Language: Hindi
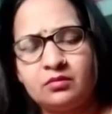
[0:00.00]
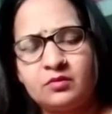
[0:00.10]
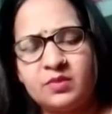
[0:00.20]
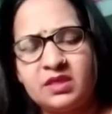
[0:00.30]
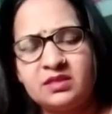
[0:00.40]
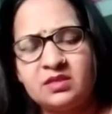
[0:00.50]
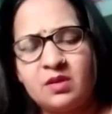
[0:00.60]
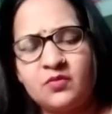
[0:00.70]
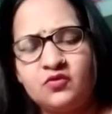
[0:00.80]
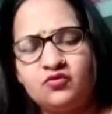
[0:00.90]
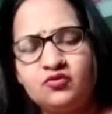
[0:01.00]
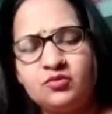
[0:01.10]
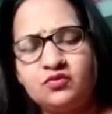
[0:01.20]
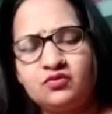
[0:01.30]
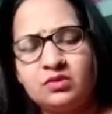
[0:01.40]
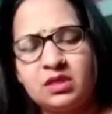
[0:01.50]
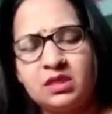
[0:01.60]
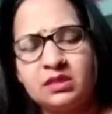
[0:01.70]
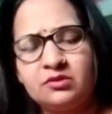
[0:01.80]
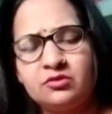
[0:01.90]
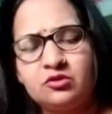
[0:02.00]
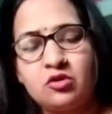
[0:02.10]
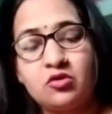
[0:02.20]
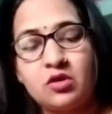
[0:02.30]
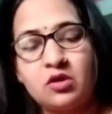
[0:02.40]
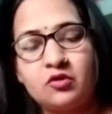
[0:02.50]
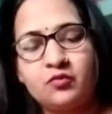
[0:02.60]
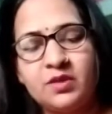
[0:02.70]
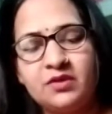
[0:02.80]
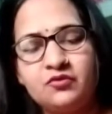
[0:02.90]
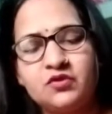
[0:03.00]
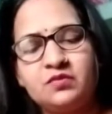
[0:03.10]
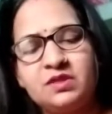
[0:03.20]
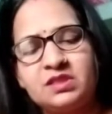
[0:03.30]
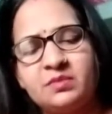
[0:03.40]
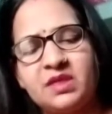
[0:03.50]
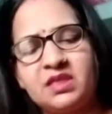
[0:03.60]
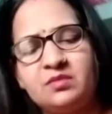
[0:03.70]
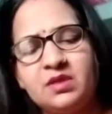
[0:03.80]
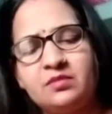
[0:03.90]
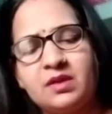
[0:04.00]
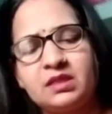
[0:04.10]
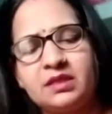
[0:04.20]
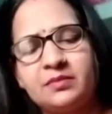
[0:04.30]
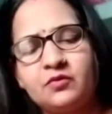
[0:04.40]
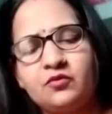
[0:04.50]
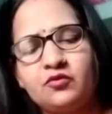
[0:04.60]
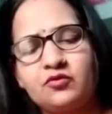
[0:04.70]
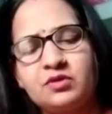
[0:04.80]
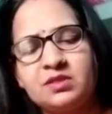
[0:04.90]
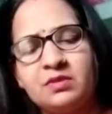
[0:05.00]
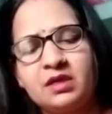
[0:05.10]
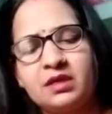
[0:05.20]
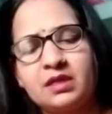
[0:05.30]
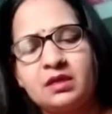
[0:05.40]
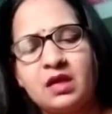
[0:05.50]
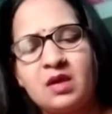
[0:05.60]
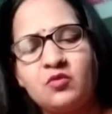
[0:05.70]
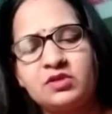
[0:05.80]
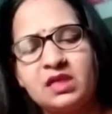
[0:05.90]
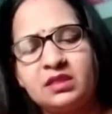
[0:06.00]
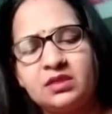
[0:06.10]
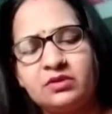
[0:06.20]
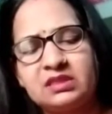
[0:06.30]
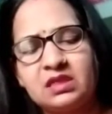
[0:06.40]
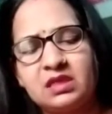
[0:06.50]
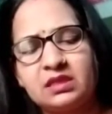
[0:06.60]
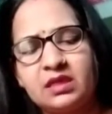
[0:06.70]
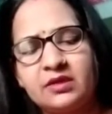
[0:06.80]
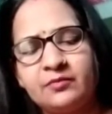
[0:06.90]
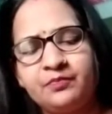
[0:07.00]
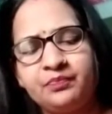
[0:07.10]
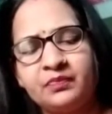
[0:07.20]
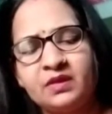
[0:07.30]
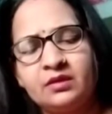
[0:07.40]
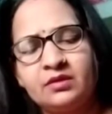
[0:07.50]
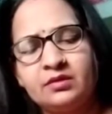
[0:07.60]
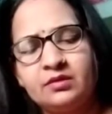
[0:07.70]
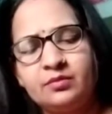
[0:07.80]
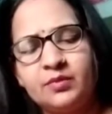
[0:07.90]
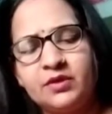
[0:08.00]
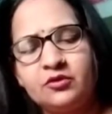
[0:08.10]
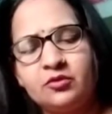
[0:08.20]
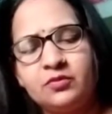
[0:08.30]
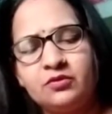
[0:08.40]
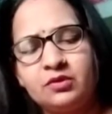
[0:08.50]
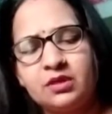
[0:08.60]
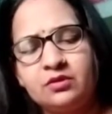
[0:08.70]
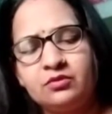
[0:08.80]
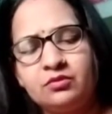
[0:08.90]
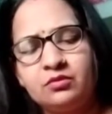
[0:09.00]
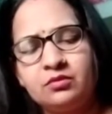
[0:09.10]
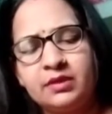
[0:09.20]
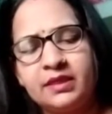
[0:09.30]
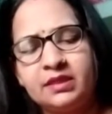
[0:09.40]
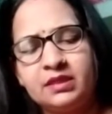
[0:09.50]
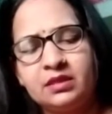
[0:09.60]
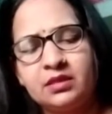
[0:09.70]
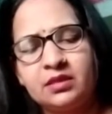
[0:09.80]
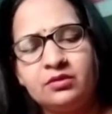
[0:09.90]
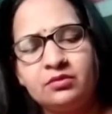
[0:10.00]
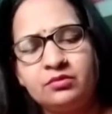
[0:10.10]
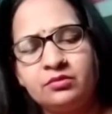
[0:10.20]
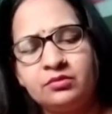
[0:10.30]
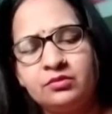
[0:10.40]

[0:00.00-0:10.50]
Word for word: और पता है जब आप यूट्यूब शुरू कर लेते हो ना तो और भी कुछ भी समय नहीं मिल पाता है आपको क्योंकि जब घर के काम हो जाते हैं तो ऐसा लगता है वीडियो अपलोड कर दूँ एडिटिंग कर लूँ